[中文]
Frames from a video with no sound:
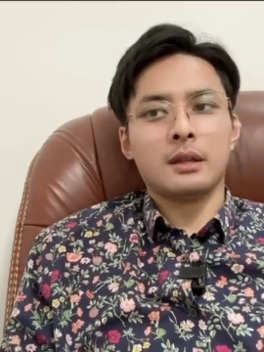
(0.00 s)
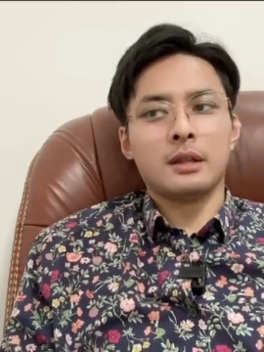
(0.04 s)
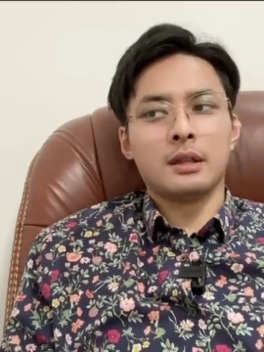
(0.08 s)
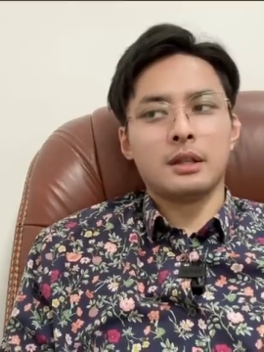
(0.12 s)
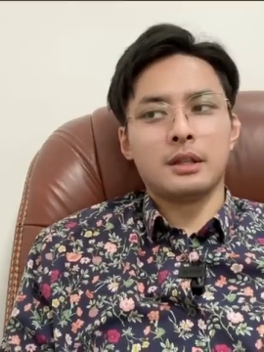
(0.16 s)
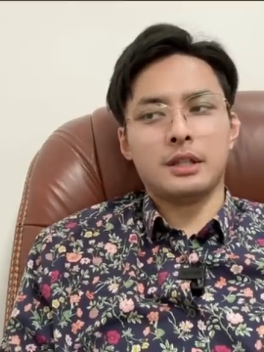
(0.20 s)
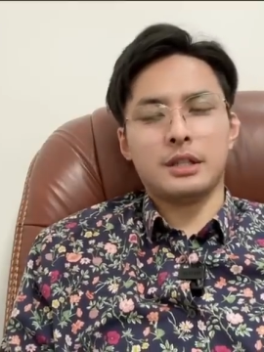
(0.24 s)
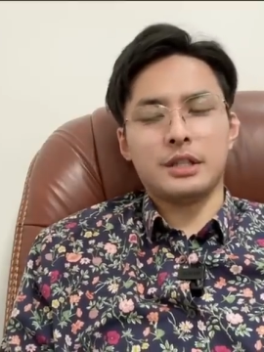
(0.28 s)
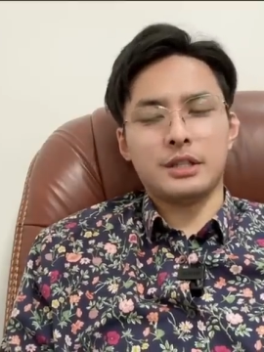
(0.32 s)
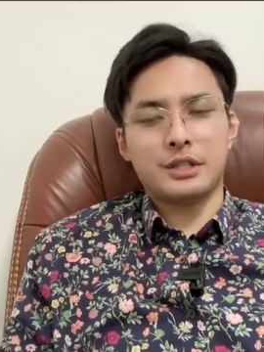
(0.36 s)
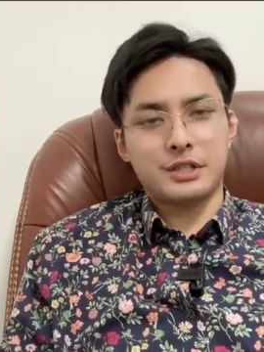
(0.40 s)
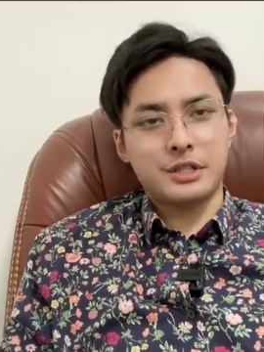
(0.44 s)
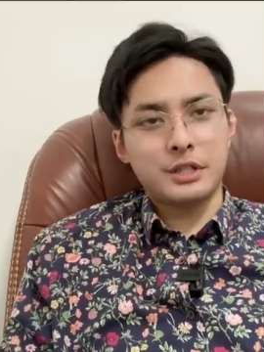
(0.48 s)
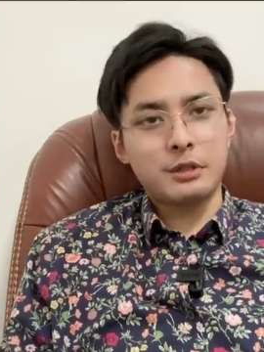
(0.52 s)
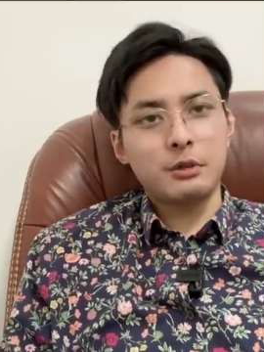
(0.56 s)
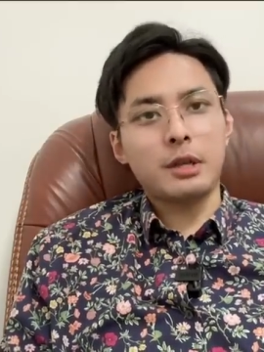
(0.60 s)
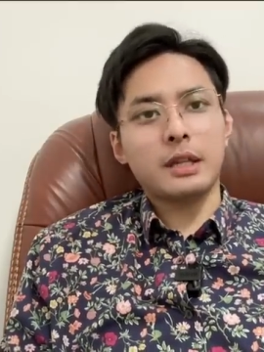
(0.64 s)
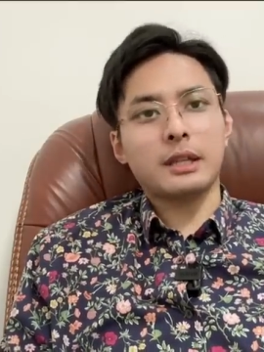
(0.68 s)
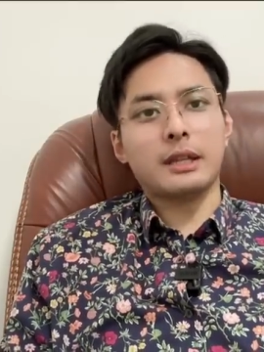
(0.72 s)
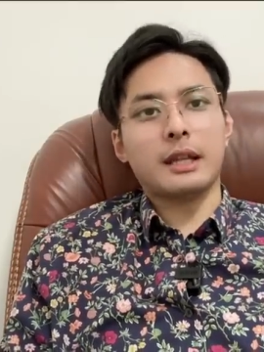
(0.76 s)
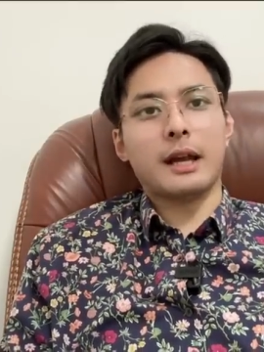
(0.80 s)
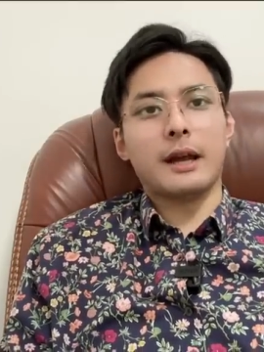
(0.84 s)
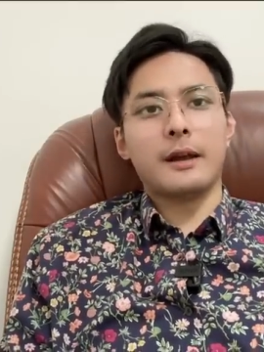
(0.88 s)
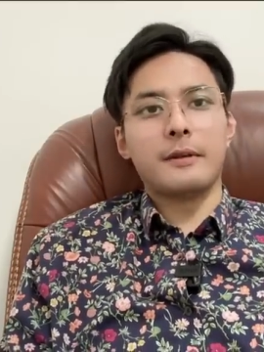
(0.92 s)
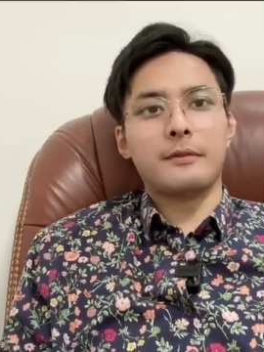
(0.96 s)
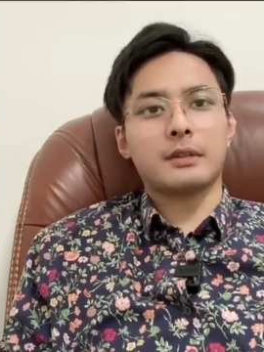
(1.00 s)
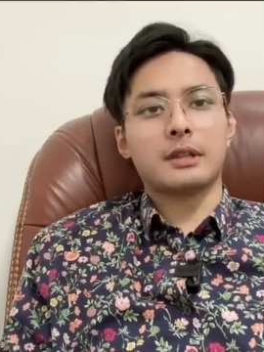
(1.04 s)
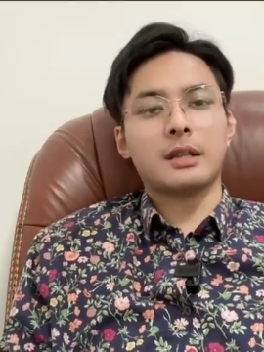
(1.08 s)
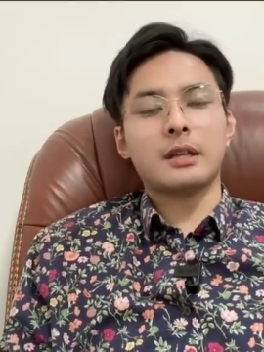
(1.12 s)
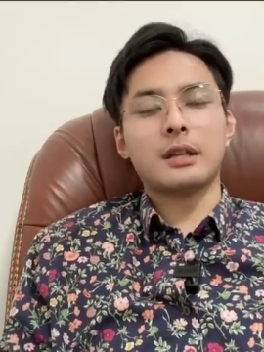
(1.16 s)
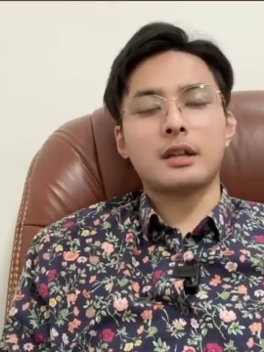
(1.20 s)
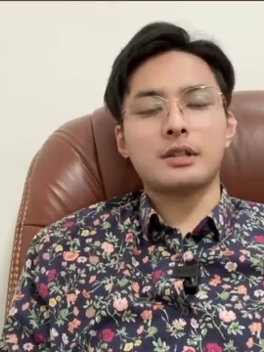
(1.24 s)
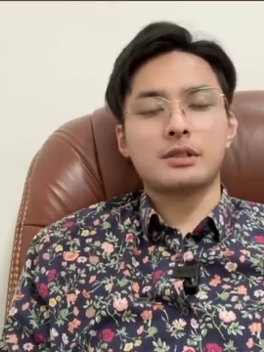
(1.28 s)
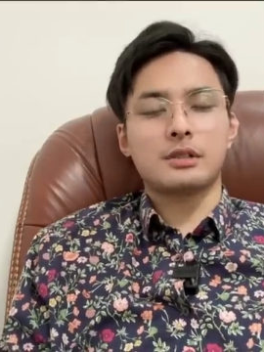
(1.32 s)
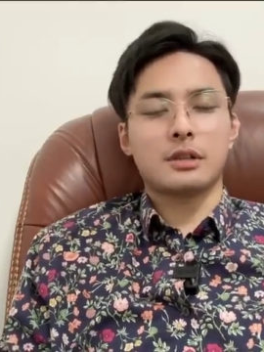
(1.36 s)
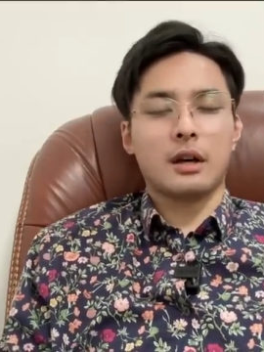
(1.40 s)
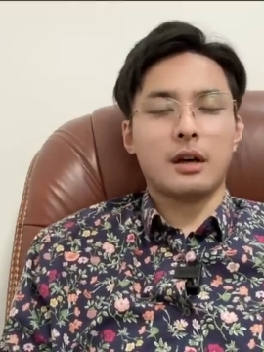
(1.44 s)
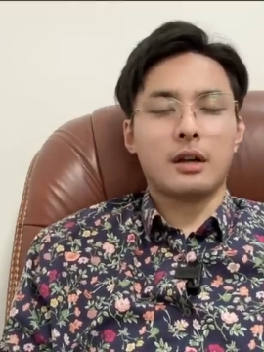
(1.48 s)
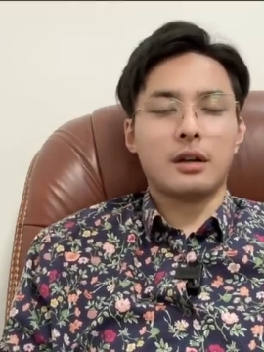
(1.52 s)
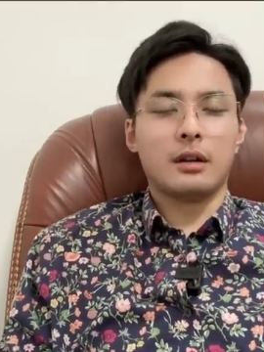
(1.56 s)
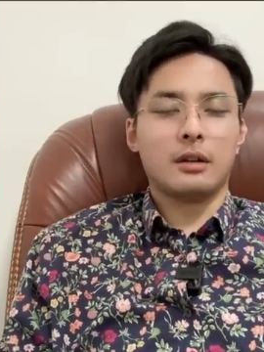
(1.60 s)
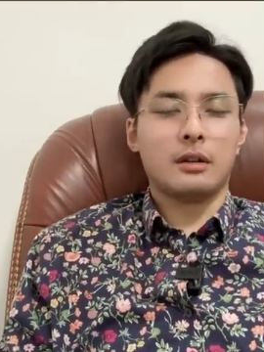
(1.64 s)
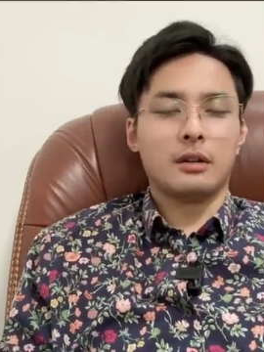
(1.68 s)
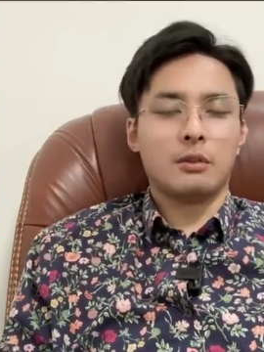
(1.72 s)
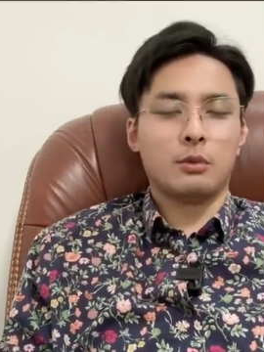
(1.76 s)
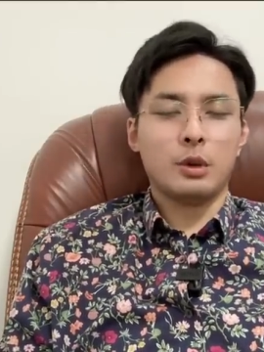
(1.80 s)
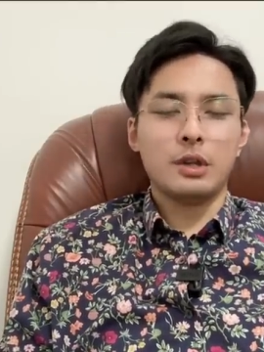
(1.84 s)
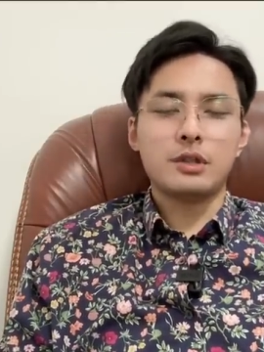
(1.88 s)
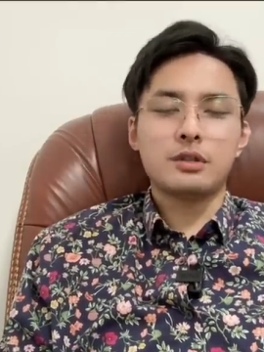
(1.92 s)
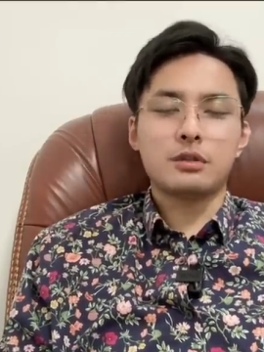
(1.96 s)
尹锡月呢？大家要知道，
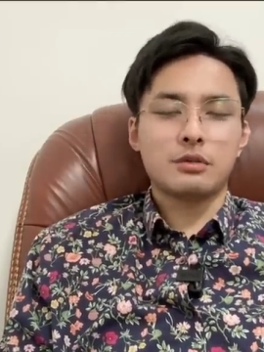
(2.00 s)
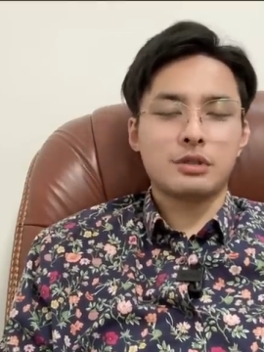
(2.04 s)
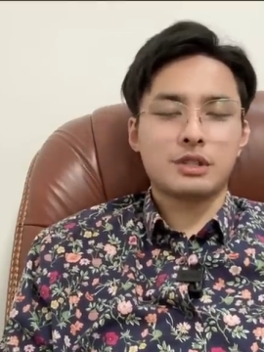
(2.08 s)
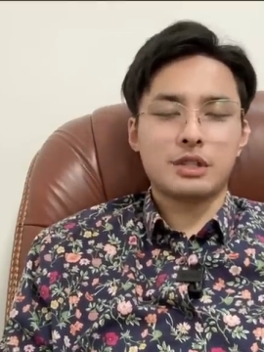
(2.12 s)
我一直都